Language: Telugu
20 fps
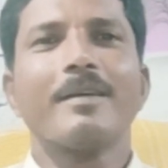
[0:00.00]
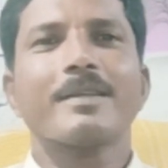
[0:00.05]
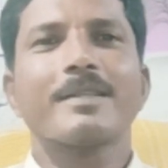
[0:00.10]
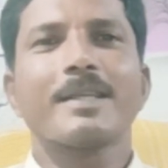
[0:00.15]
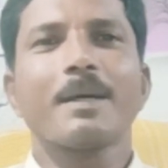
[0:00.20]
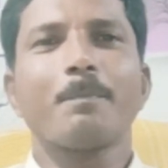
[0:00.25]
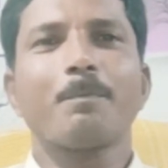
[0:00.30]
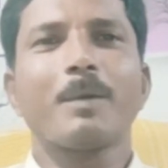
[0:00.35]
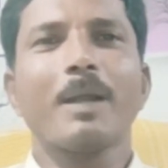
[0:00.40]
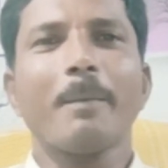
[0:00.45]

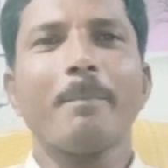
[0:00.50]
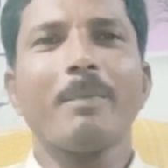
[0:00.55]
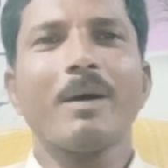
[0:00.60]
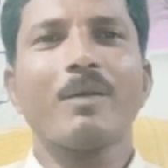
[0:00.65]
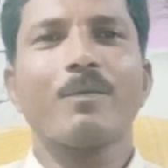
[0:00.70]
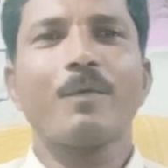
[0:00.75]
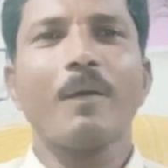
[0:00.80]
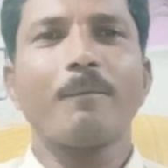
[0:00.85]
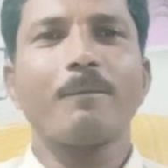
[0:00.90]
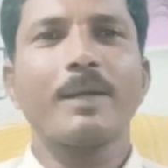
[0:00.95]

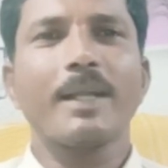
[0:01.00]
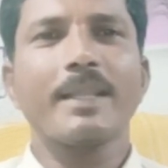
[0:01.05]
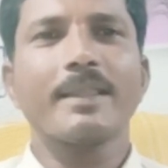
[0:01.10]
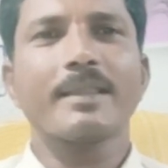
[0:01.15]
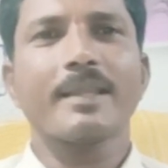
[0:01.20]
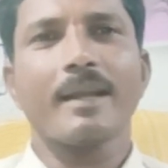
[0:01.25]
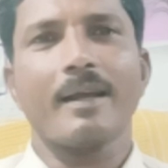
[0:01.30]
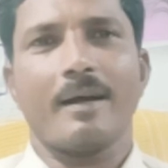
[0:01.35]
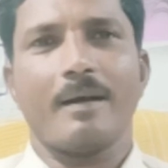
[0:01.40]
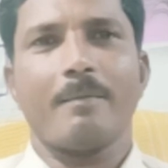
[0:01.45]
సెప్టెంబర్
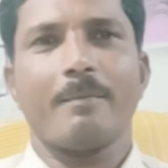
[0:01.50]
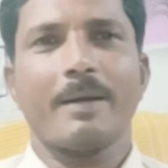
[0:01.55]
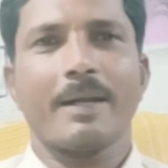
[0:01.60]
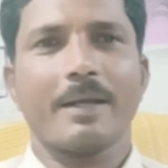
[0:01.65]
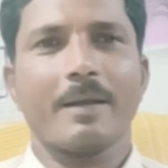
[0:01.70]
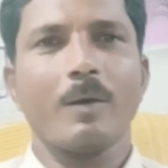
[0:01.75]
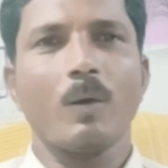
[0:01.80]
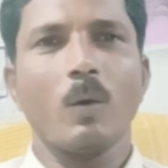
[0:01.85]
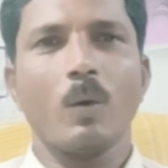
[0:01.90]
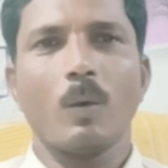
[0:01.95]
ఫిఫ్టీన్త్న
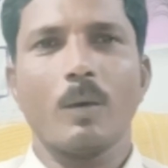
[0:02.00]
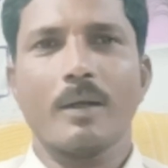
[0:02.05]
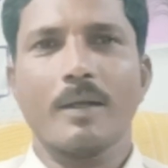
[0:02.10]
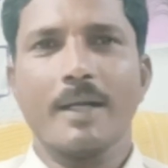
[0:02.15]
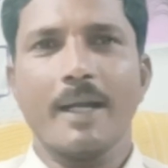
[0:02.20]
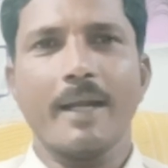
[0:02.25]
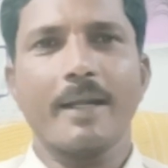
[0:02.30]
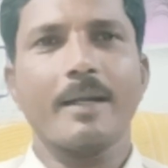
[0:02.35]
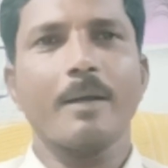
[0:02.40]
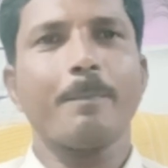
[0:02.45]
మనకు
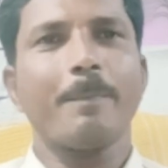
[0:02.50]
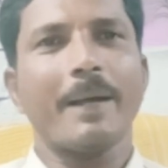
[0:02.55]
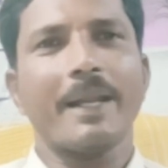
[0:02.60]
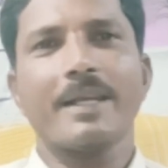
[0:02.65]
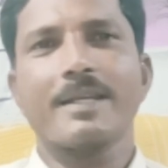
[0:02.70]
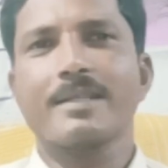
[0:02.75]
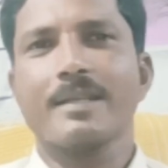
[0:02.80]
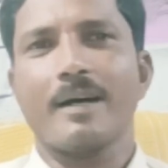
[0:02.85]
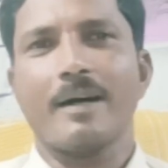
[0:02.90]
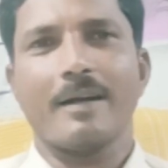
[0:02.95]
టెట్
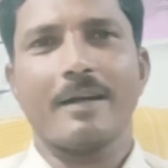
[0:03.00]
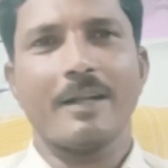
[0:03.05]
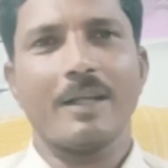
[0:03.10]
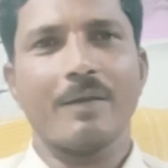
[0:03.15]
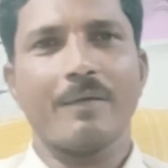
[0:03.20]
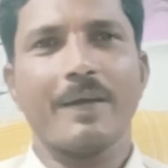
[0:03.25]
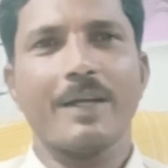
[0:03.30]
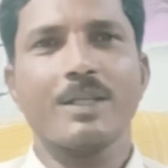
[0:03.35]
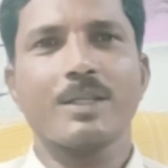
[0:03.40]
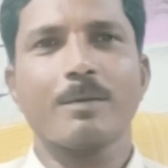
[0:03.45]
పరీక్ష
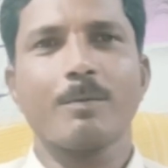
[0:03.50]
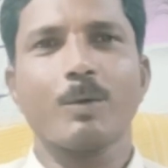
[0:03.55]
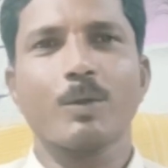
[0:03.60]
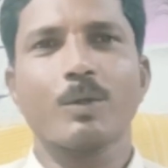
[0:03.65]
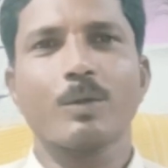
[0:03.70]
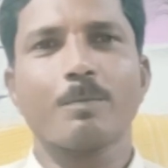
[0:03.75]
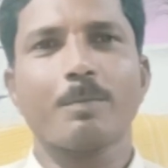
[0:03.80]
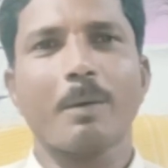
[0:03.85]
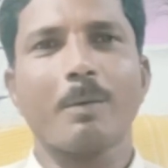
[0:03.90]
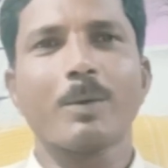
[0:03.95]

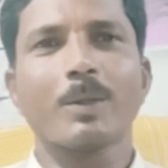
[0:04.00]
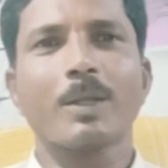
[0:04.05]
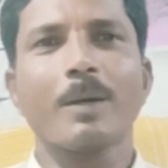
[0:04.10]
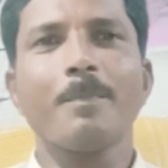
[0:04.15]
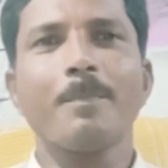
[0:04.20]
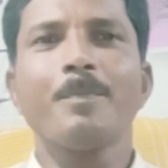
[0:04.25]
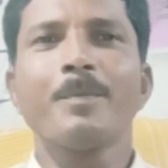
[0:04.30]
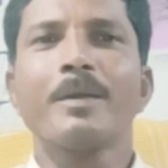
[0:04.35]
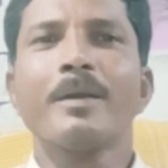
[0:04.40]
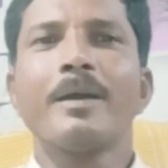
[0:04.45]
నిర్వహించబోతుంది
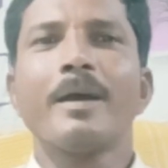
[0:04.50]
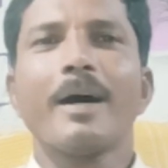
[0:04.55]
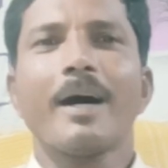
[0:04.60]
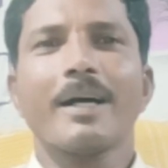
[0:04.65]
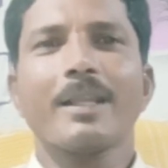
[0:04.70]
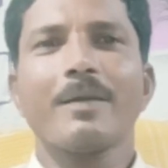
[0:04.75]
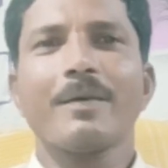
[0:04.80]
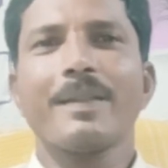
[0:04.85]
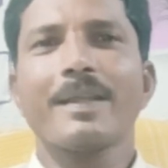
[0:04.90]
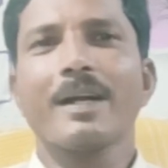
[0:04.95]
ప్రభుత్వం
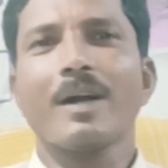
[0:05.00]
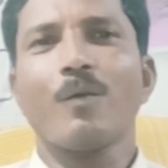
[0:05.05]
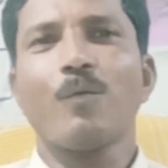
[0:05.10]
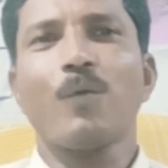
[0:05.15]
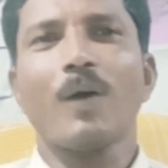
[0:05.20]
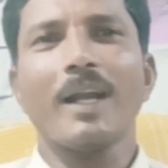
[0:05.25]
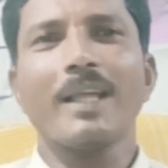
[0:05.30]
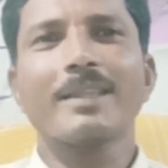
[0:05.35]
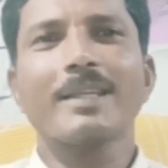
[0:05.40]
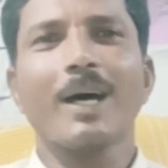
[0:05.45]
అదేవిధంగా
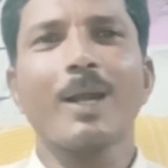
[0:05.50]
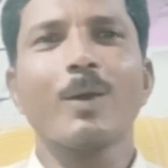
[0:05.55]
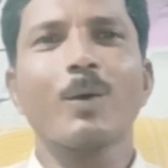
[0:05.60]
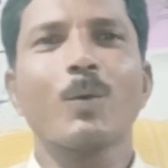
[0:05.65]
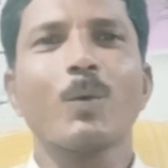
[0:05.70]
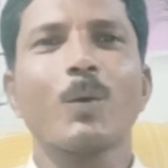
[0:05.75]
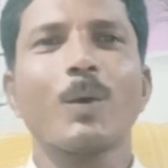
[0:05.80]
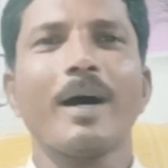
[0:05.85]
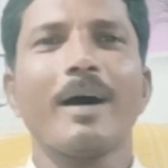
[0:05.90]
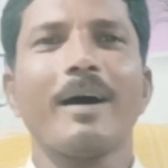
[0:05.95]
ఫలితాలు
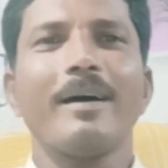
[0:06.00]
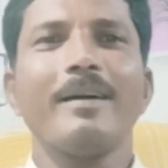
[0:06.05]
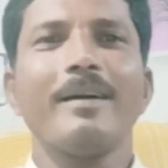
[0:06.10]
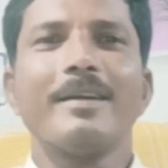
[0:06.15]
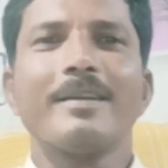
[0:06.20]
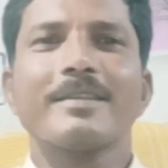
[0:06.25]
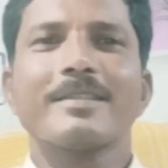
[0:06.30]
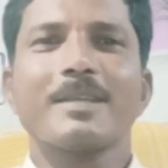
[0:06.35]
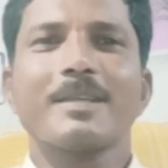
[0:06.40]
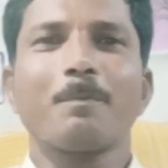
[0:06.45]
కూడా
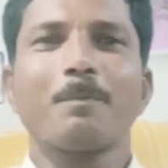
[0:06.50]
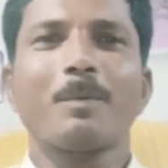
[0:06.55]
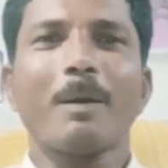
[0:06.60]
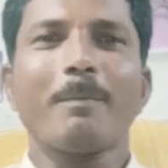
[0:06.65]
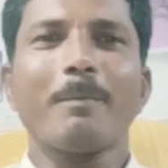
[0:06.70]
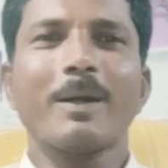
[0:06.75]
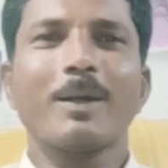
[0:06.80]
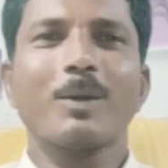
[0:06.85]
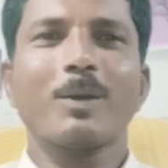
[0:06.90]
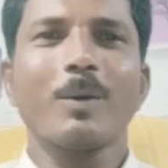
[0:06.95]

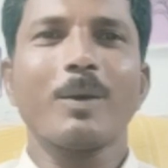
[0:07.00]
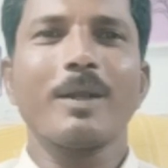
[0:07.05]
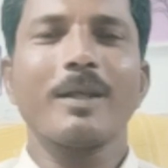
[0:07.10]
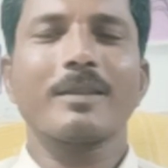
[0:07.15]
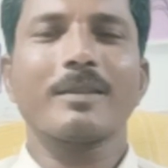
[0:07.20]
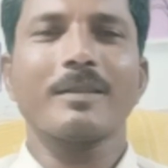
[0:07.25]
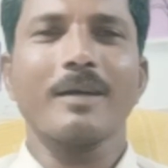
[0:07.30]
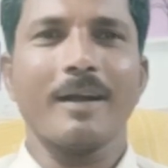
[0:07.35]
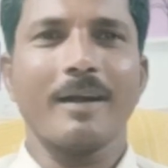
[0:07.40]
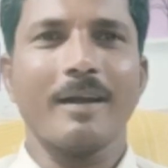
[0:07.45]
సెప్టెంబర్ ట్వంటీ
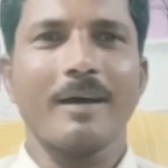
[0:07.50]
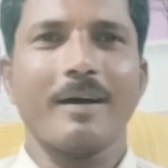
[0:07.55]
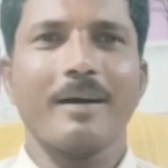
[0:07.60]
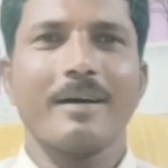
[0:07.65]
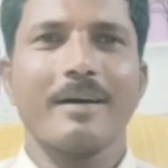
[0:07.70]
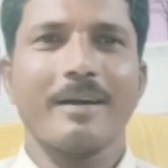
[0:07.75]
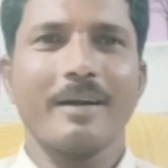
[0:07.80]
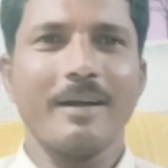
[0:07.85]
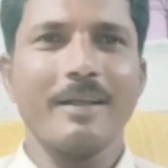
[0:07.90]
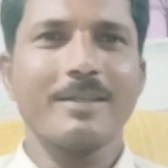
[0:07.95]
థర్డ్న
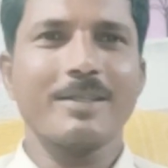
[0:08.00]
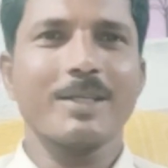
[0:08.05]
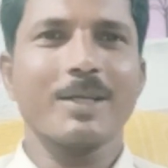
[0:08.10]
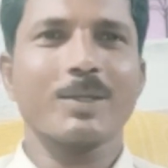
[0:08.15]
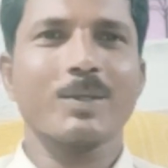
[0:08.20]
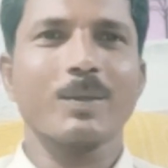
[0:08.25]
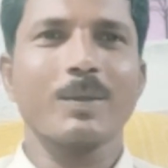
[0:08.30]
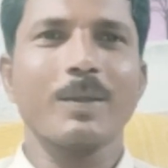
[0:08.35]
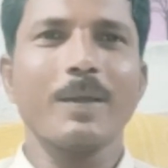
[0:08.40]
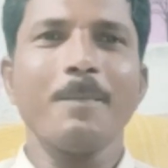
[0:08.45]
రిలీజ్
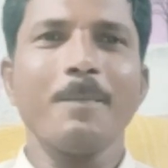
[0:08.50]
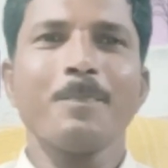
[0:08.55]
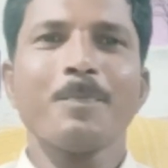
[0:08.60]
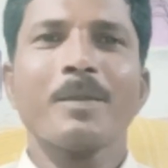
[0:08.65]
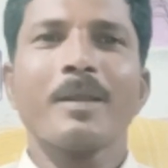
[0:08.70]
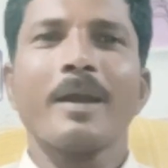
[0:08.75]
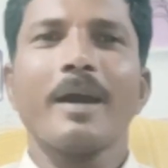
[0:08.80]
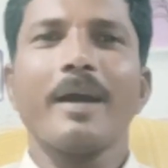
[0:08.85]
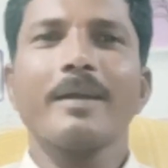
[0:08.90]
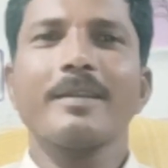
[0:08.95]
చేస్తుంది
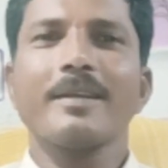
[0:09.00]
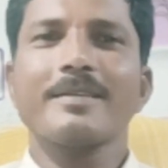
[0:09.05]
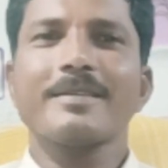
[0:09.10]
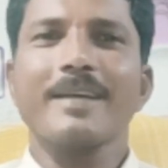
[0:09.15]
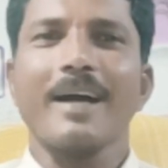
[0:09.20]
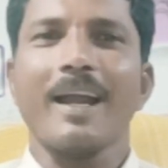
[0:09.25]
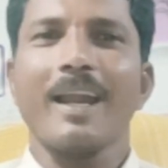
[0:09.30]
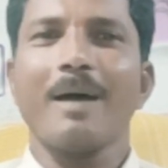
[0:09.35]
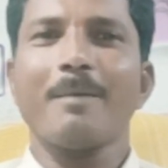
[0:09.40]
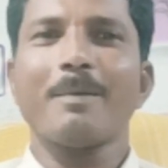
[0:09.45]
అయితే
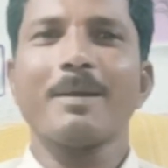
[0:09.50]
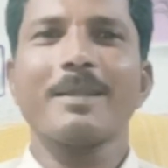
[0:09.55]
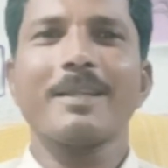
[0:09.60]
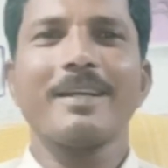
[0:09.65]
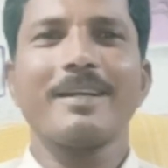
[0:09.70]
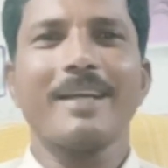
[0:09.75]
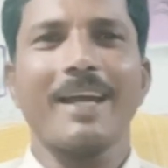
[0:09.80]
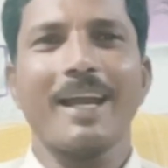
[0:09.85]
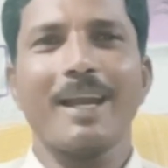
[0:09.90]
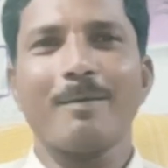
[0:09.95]

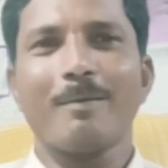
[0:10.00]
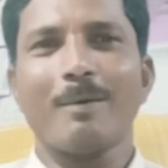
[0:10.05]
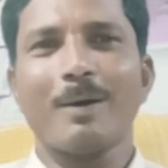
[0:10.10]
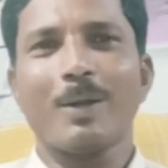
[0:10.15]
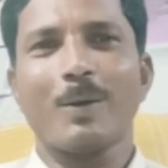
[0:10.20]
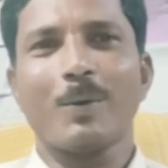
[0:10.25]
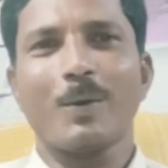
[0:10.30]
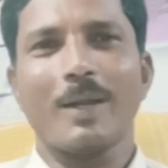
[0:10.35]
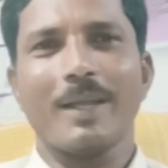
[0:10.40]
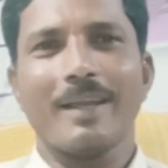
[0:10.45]
చాలామంది
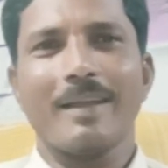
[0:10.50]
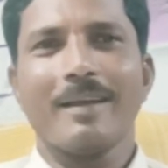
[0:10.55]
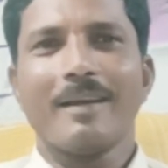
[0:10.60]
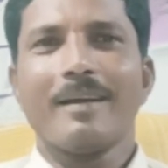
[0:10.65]
డైలమాలో ఉండి